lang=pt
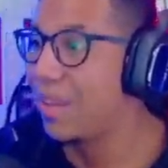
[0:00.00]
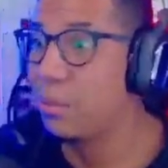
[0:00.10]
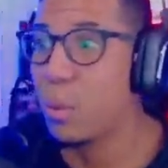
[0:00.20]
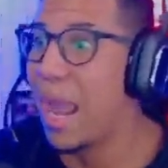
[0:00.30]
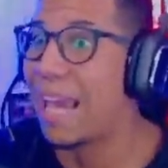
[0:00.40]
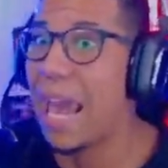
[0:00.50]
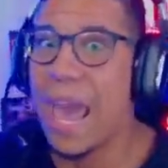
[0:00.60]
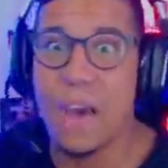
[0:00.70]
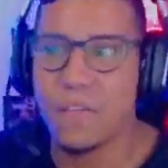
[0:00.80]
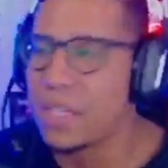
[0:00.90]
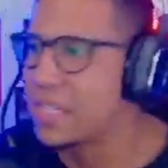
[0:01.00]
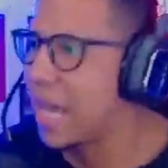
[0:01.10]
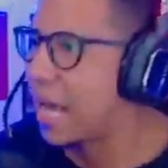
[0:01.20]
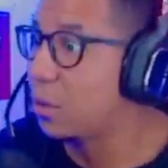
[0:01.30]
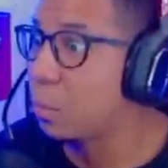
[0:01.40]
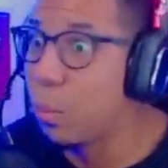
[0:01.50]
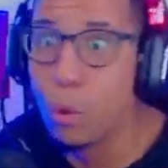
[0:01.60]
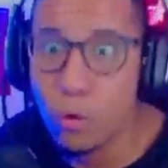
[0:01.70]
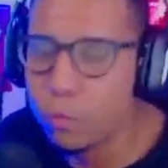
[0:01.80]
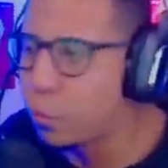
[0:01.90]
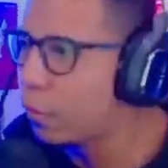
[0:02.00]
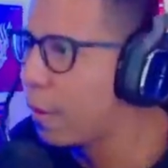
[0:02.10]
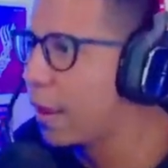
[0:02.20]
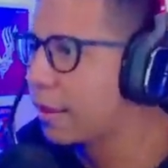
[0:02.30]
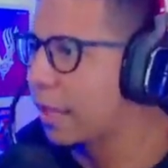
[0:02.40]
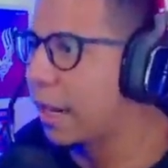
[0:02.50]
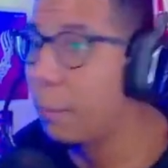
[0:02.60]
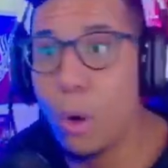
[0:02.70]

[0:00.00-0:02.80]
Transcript: Ele, moleque é avançado, pufo, tá ligado?